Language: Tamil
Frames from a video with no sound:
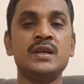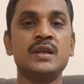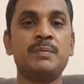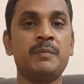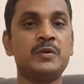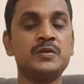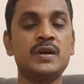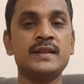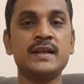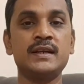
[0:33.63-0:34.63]
இப்போ பொன்
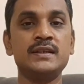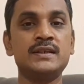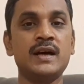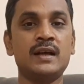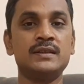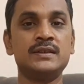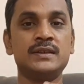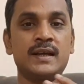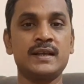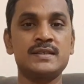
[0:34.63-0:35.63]
குழந்தைகளுக்கு அது
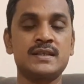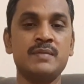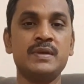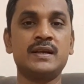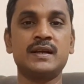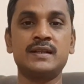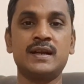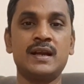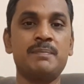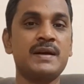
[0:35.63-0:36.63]
நிறைய ஸ்கீம்
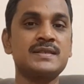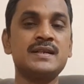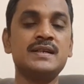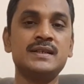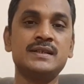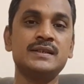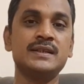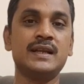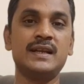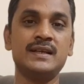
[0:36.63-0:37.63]
இருக்கிறதுனால பசங்களுக்கு
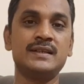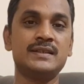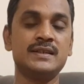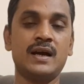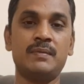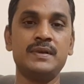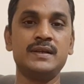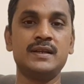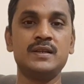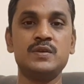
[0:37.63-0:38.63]
என்ன இருக்குது
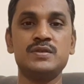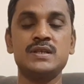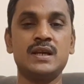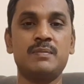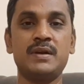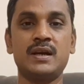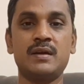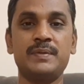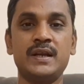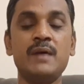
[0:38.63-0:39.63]
அப்படிங்கிறது யோசித்து என்ன
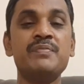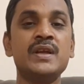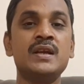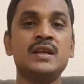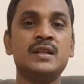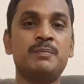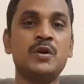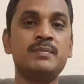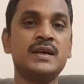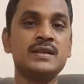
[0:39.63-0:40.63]
பண்ணாங்க அப்படின்னா இந்த
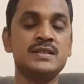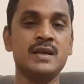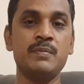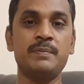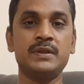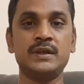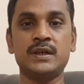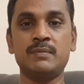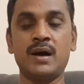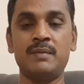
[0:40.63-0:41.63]
பொன்மகன் சேமிப்பு
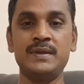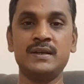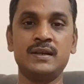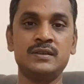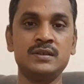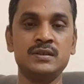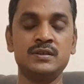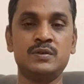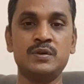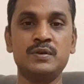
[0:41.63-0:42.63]
திட்டம் அப்படிங்கிறது
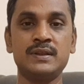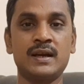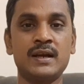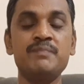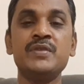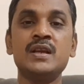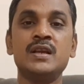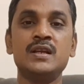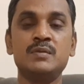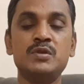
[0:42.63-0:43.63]
இது கொண்டு வந்தாங்க
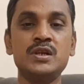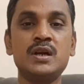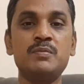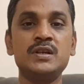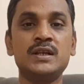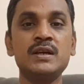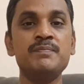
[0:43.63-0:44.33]
இது முழுக்க முழுக்க